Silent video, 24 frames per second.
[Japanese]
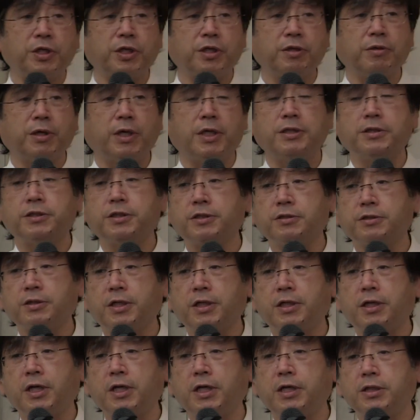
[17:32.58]
的には
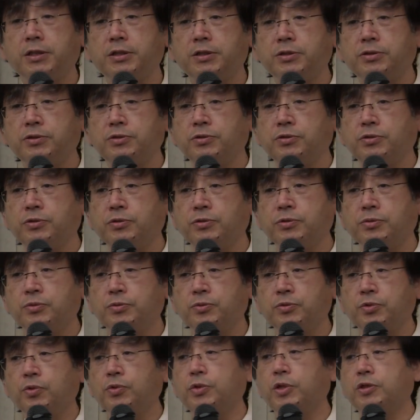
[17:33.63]
SSRI
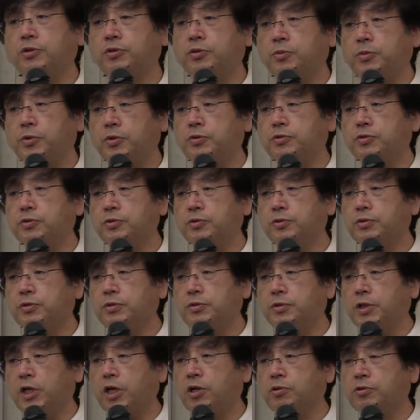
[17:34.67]
飲んでる人も
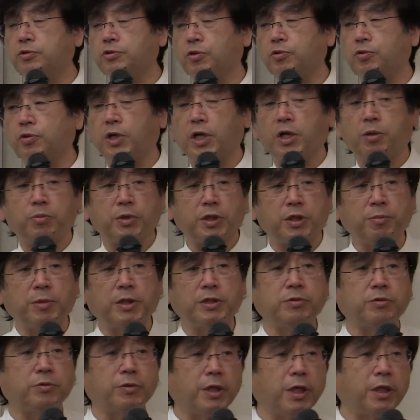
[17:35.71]
結構外からも来
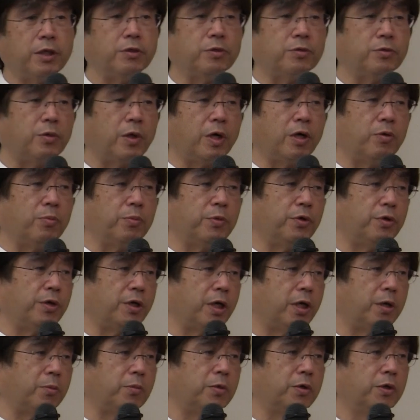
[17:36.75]
ますので他の病院
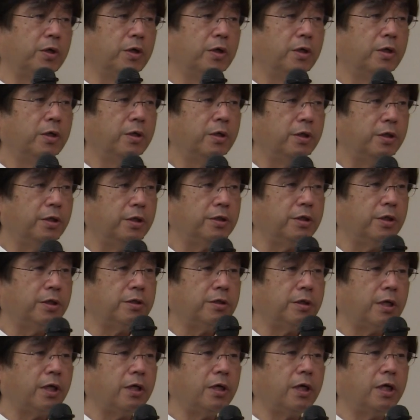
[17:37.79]
からも
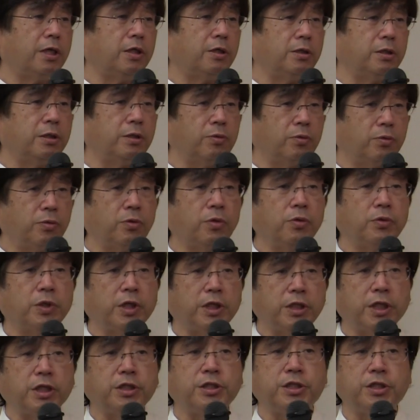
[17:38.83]
SSRI を飲ん
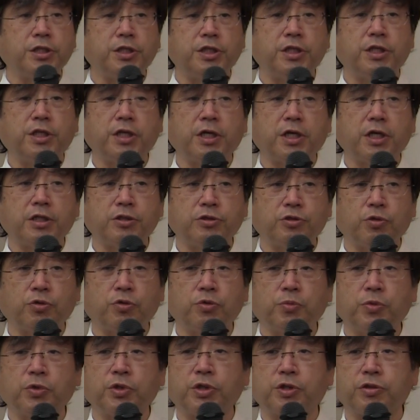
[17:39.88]
でて心理的依
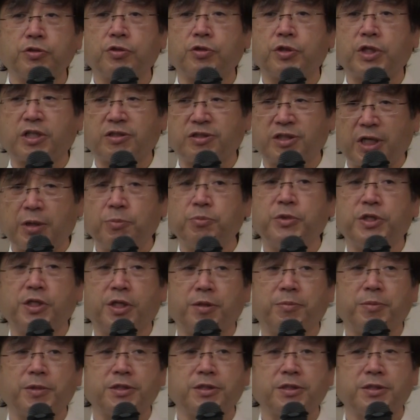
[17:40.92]
存を持っている人たくさん見
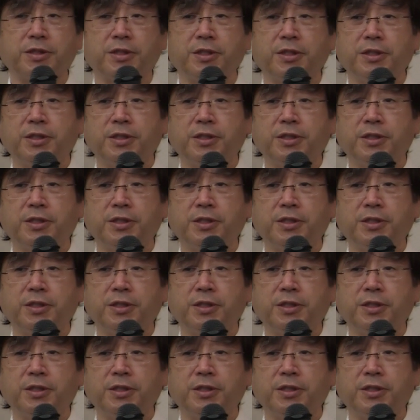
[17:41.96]
ています